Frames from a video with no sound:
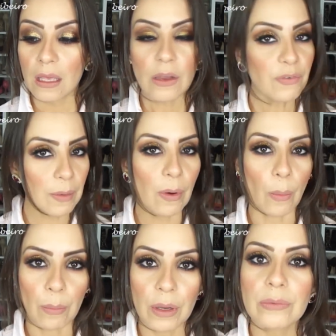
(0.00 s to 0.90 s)
E eu falei,
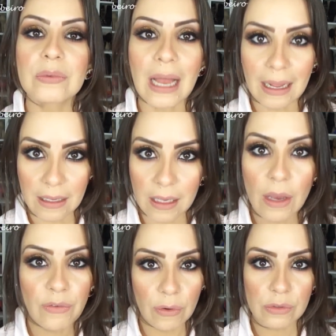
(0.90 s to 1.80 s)
bom, eu tá aqui,
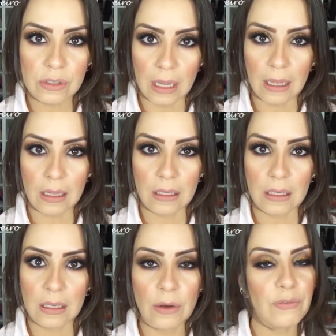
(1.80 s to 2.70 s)
eu vou usar
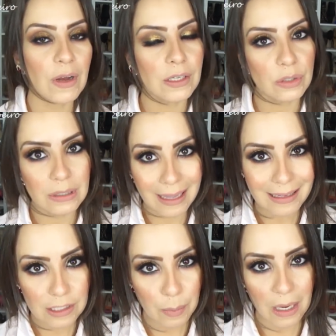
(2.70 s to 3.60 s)
e eu faço
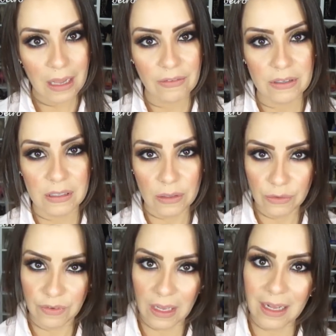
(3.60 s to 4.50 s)
das palavras da
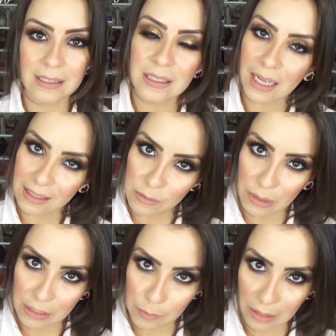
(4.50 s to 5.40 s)
Lu Ferraz as
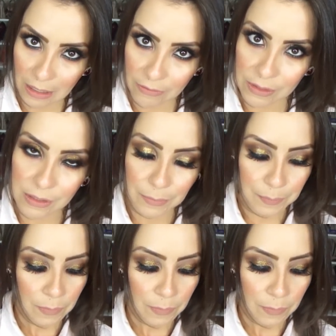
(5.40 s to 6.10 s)
minhas palavras.